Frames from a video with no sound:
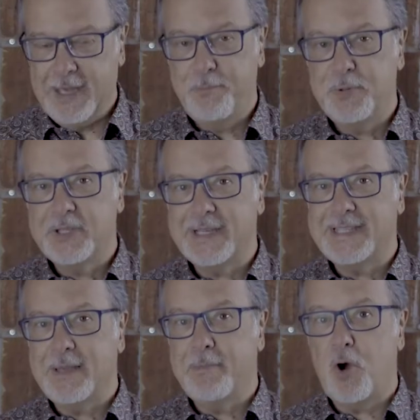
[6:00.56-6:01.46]
Et puis ça,
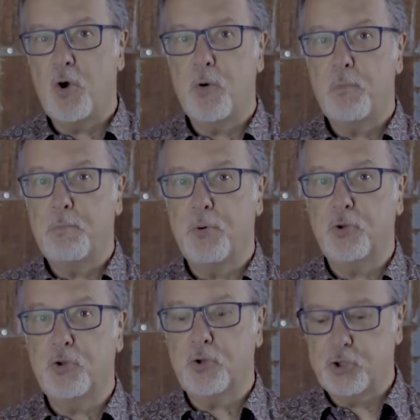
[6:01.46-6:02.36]
c'est bon
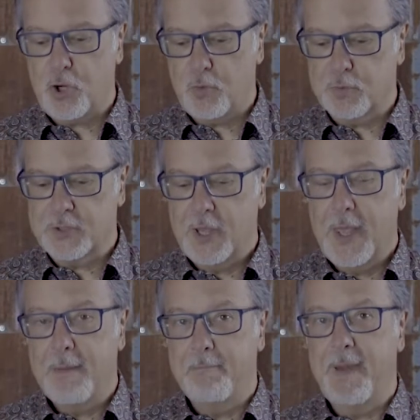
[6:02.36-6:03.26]
pour toute chose,
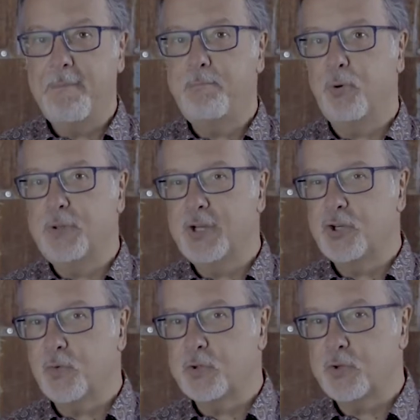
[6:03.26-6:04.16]
même pour des
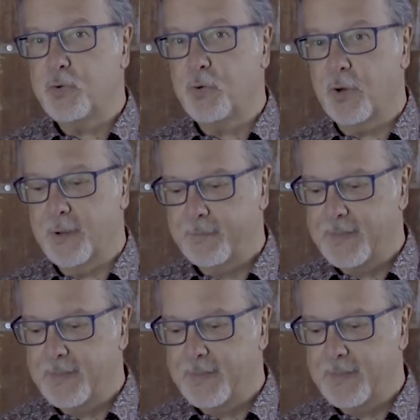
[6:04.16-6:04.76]
chaussures.